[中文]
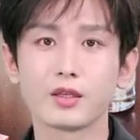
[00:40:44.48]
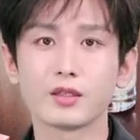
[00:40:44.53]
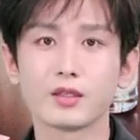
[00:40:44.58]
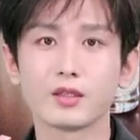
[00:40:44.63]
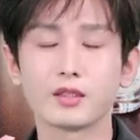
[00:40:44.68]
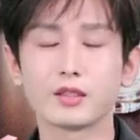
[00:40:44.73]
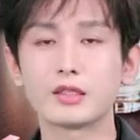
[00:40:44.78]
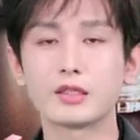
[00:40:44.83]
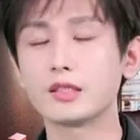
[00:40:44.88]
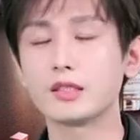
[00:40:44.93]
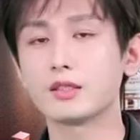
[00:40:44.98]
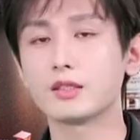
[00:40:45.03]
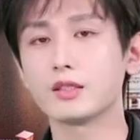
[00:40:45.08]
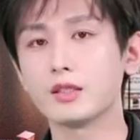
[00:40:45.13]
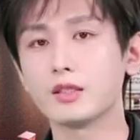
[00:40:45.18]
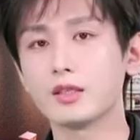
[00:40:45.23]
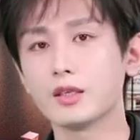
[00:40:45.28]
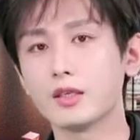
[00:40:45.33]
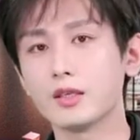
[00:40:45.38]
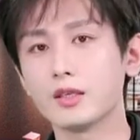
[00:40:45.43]
也谢
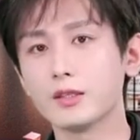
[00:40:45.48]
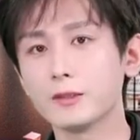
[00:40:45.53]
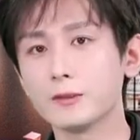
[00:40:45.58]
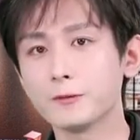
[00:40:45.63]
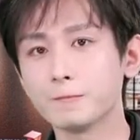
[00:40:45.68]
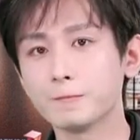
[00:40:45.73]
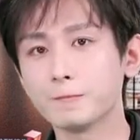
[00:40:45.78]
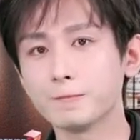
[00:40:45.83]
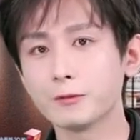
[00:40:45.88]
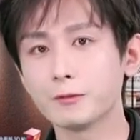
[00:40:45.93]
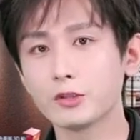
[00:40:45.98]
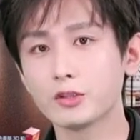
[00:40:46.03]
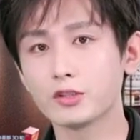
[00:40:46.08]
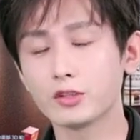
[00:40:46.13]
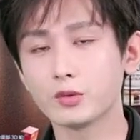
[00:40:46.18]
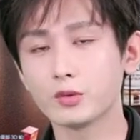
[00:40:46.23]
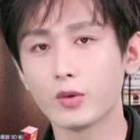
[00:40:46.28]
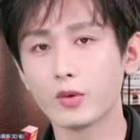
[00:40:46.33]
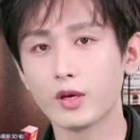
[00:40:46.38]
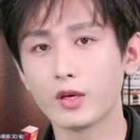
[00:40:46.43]
谢
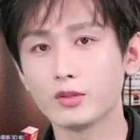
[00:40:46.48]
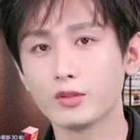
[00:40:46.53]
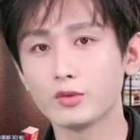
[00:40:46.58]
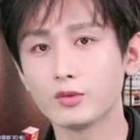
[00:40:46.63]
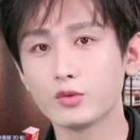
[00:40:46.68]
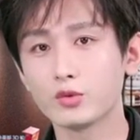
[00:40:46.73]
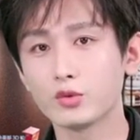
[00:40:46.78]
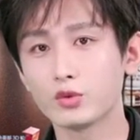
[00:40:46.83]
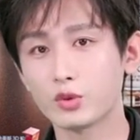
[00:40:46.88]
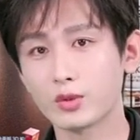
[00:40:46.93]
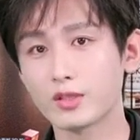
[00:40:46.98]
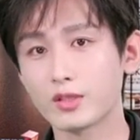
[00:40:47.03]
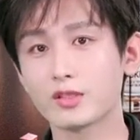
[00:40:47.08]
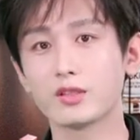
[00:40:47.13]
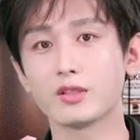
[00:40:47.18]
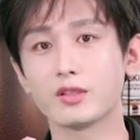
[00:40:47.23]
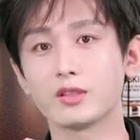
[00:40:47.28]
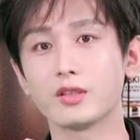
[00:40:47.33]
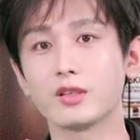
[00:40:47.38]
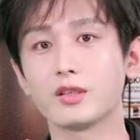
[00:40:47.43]
喜欢角
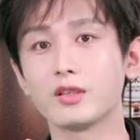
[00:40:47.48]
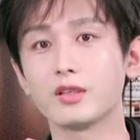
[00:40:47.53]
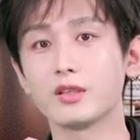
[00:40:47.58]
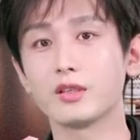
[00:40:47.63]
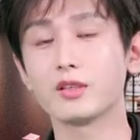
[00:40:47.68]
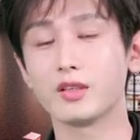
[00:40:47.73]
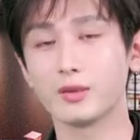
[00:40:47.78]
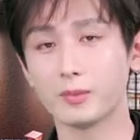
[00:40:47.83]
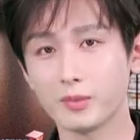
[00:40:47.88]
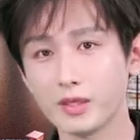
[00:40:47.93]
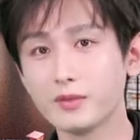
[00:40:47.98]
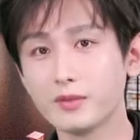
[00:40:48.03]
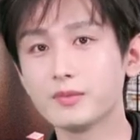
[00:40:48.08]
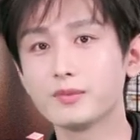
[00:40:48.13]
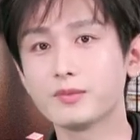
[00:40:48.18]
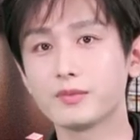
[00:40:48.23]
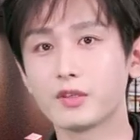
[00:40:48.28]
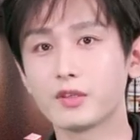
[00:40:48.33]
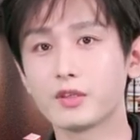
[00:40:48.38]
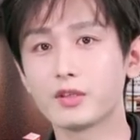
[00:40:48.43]
色的你们，
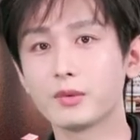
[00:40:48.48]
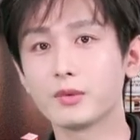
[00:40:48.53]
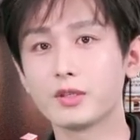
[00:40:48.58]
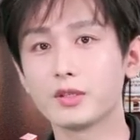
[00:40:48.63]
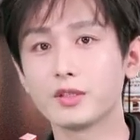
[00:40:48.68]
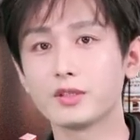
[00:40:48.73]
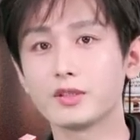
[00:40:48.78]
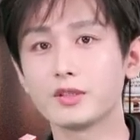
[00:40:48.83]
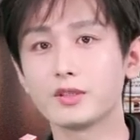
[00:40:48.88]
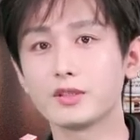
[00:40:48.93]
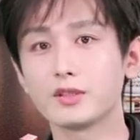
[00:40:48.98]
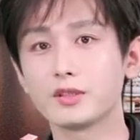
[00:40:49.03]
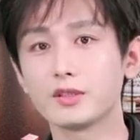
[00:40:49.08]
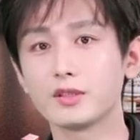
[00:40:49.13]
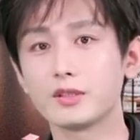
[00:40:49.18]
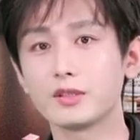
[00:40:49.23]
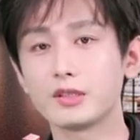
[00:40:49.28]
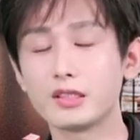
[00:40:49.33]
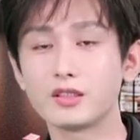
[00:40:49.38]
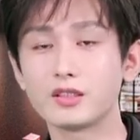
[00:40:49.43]
因为
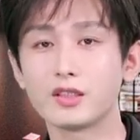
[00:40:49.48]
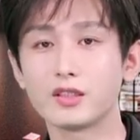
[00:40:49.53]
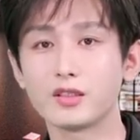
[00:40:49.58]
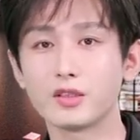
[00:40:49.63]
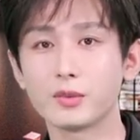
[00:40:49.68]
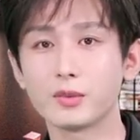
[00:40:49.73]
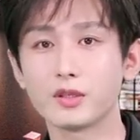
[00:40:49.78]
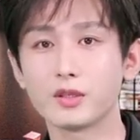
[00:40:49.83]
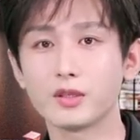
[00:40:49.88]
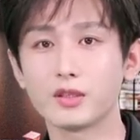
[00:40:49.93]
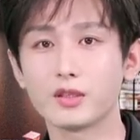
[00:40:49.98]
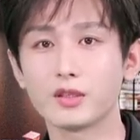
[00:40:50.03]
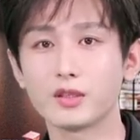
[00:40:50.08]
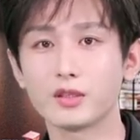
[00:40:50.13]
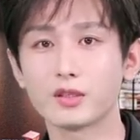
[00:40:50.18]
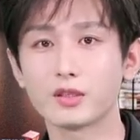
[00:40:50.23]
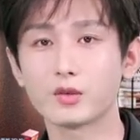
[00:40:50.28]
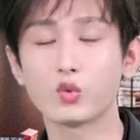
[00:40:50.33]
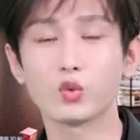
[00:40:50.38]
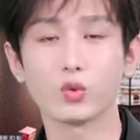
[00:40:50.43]
谢谢你们
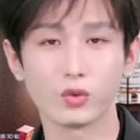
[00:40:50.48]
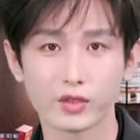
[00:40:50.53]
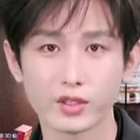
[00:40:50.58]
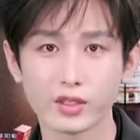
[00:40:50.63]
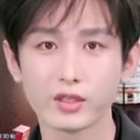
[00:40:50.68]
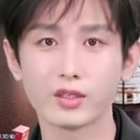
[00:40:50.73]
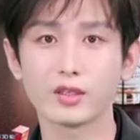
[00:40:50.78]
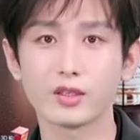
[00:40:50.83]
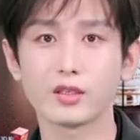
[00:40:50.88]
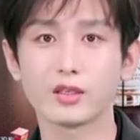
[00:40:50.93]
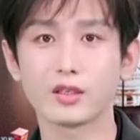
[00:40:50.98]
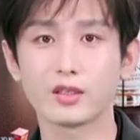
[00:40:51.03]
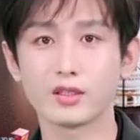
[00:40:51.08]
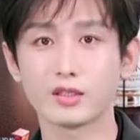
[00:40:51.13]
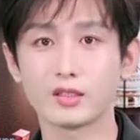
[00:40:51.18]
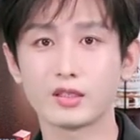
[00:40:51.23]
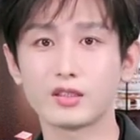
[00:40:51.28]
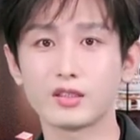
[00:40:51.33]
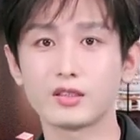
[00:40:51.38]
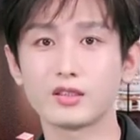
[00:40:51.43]
的鼓励，我也
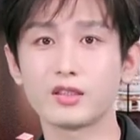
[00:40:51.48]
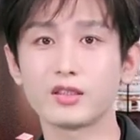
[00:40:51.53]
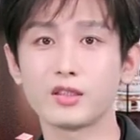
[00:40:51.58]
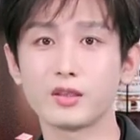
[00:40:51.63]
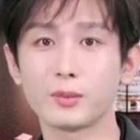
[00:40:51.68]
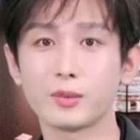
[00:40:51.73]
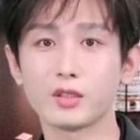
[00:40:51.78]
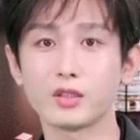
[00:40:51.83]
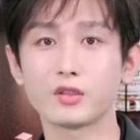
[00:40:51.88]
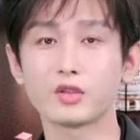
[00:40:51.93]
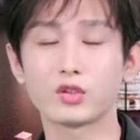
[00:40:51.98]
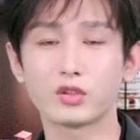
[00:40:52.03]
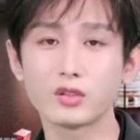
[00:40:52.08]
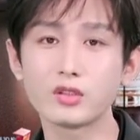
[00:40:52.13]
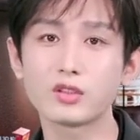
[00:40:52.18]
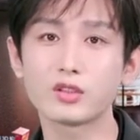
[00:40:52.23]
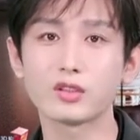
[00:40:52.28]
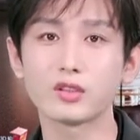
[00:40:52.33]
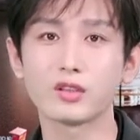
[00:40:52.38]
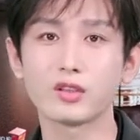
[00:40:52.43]
谢谢你们的支
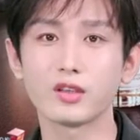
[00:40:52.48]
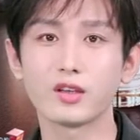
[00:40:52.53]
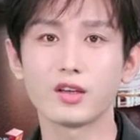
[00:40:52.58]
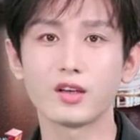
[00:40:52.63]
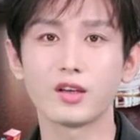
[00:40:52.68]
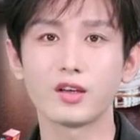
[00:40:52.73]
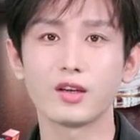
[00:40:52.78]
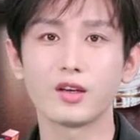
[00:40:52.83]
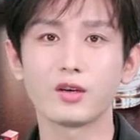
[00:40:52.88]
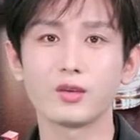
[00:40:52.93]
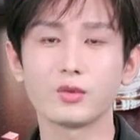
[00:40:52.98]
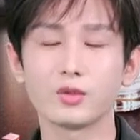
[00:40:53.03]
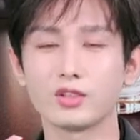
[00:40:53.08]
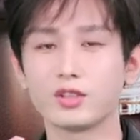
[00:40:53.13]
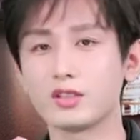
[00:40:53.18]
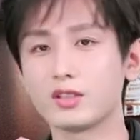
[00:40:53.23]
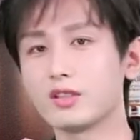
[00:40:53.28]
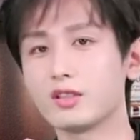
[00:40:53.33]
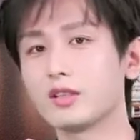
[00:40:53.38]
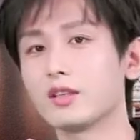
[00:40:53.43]
持。嗯，我
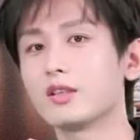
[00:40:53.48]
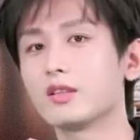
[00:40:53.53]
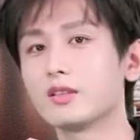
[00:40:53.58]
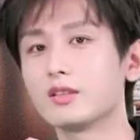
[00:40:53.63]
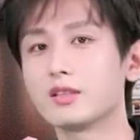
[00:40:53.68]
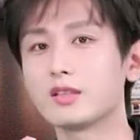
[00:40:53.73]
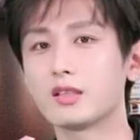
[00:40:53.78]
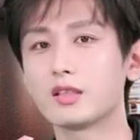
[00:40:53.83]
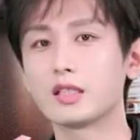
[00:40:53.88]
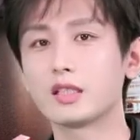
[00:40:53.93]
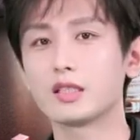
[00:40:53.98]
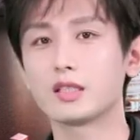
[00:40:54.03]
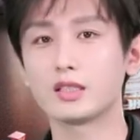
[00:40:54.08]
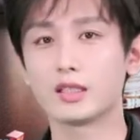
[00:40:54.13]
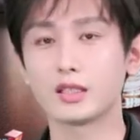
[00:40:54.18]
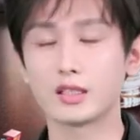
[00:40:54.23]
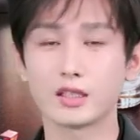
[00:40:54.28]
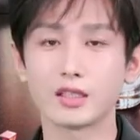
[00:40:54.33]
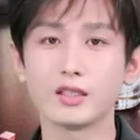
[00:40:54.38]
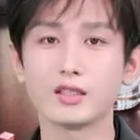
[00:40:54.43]
今天
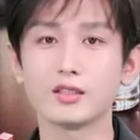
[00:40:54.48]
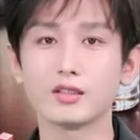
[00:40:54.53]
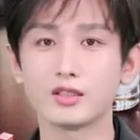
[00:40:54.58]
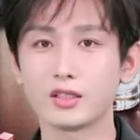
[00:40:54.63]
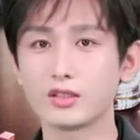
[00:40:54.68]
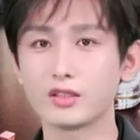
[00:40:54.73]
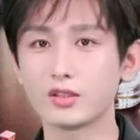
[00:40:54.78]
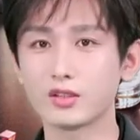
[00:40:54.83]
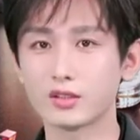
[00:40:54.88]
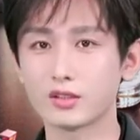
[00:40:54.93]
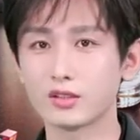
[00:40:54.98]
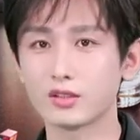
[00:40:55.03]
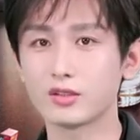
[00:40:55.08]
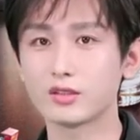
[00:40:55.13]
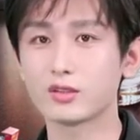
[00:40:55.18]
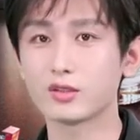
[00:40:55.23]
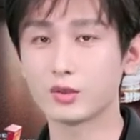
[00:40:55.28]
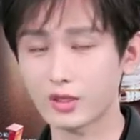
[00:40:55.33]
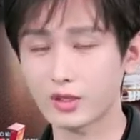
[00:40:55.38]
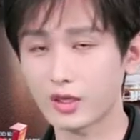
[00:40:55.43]
也可以坚持
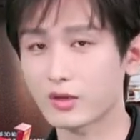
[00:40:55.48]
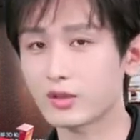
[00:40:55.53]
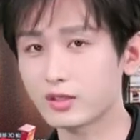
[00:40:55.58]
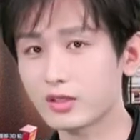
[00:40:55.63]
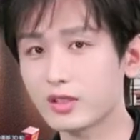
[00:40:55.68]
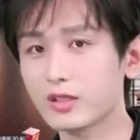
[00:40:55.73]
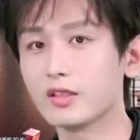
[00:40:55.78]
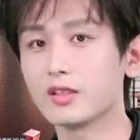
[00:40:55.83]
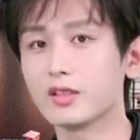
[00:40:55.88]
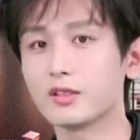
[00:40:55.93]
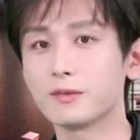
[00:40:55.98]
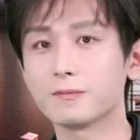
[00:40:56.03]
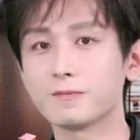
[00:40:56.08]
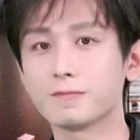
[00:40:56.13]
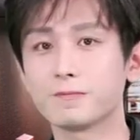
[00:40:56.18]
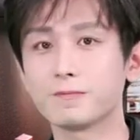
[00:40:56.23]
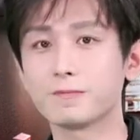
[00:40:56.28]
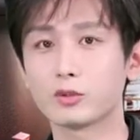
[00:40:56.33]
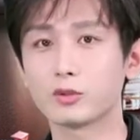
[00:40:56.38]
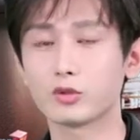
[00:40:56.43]
走到了这里，
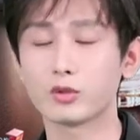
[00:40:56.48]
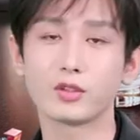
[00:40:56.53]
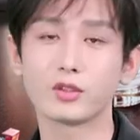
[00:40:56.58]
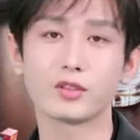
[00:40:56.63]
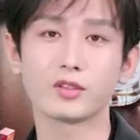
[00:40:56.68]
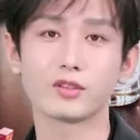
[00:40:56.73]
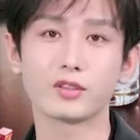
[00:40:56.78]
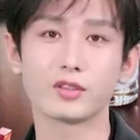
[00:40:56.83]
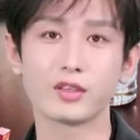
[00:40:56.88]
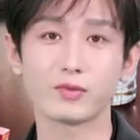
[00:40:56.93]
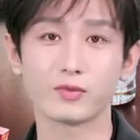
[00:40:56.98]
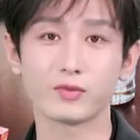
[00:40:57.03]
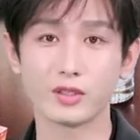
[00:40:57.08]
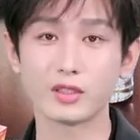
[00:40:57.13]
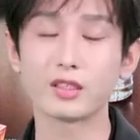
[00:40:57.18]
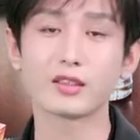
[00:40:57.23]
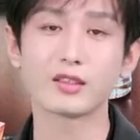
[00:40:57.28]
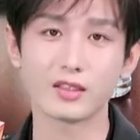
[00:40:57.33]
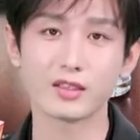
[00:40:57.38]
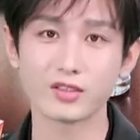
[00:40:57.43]
嗯，所以也非
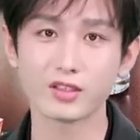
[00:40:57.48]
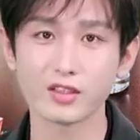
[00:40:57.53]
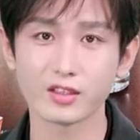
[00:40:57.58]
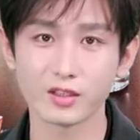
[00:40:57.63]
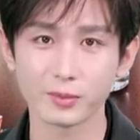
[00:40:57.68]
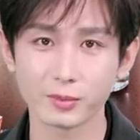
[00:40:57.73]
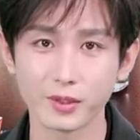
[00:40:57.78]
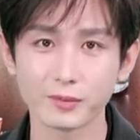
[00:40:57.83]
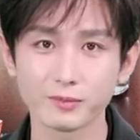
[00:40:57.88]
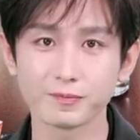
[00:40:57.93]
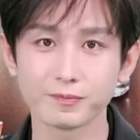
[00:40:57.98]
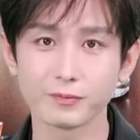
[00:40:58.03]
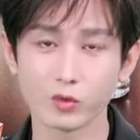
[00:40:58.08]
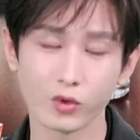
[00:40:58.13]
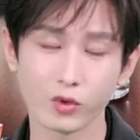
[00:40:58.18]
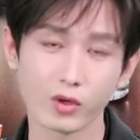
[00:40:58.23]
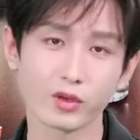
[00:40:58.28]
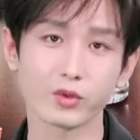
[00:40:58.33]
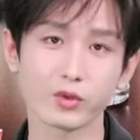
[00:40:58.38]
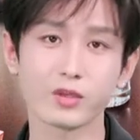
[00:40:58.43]
常感谢你们。
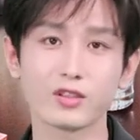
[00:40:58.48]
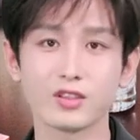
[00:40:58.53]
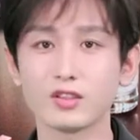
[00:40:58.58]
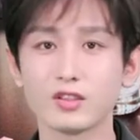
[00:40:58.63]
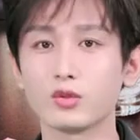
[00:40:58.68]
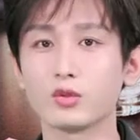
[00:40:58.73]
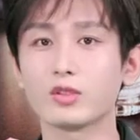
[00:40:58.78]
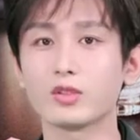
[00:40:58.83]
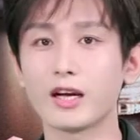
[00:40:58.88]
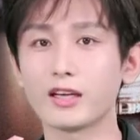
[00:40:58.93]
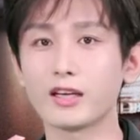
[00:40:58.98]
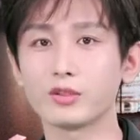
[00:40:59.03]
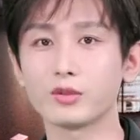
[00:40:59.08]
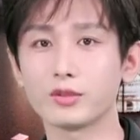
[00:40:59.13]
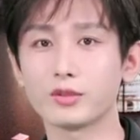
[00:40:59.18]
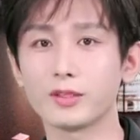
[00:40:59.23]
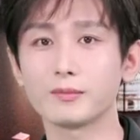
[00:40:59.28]
我也会继续加油，